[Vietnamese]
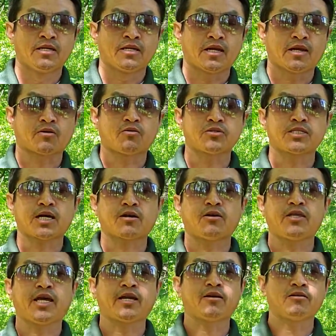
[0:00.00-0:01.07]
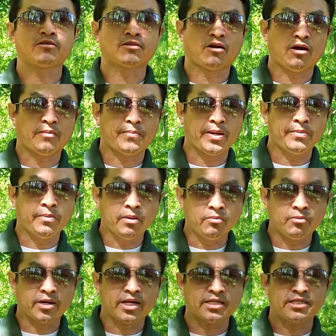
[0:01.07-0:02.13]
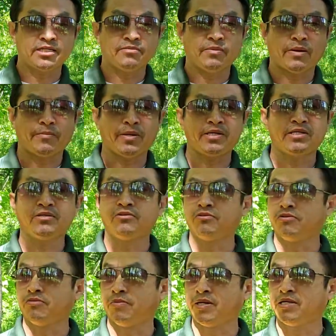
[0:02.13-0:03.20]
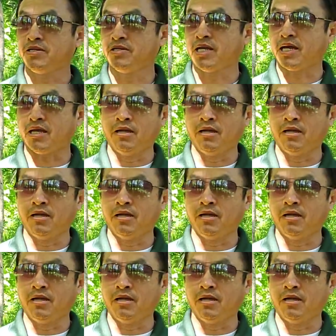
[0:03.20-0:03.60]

em cũng sao coi giá nó là to bên mông ở đó chỉ mà bên sư phụ bên sư nã